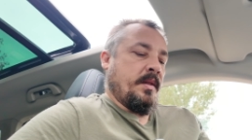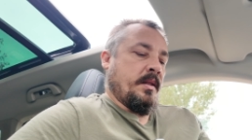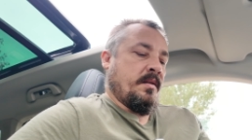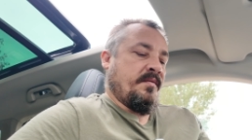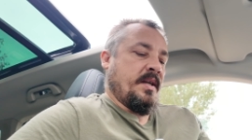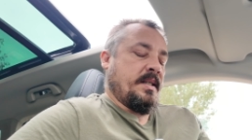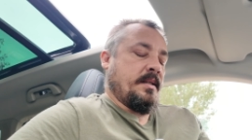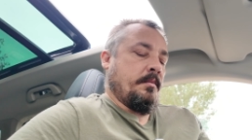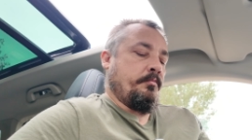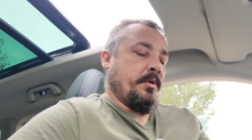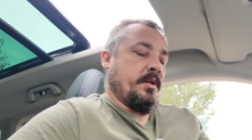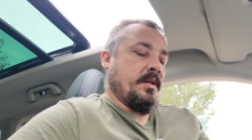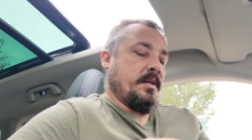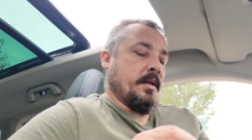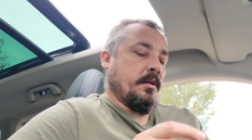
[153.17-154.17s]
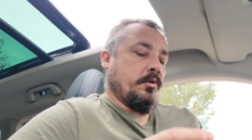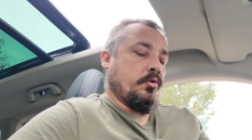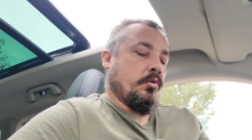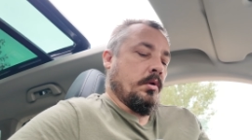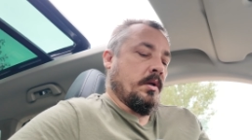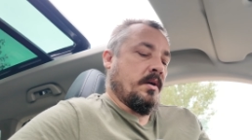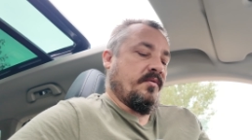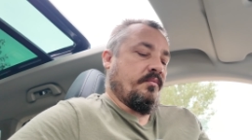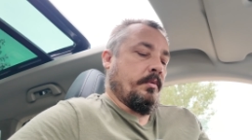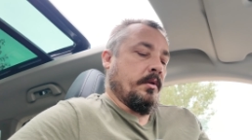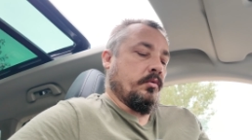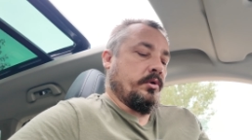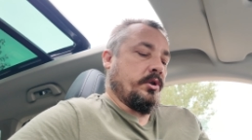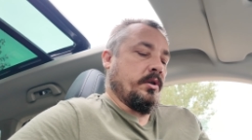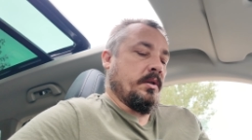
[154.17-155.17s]
250 долларов
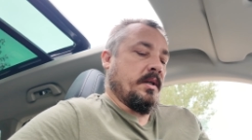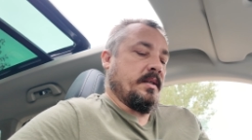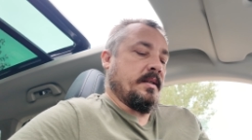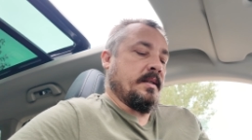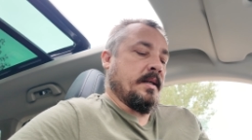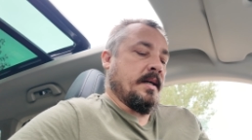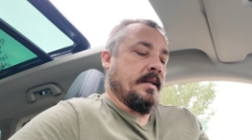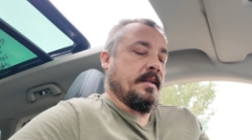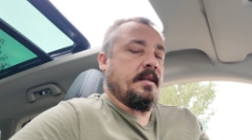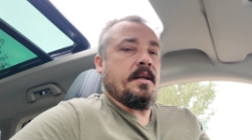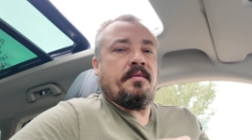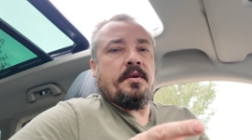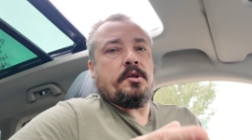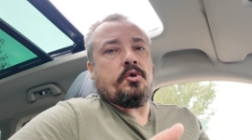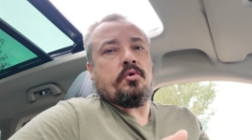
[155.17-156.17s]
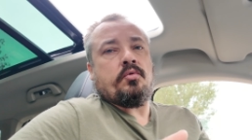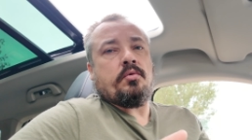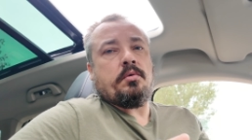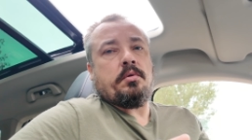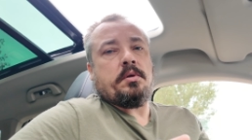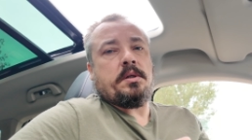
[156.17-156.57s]
получилось за 9 штук.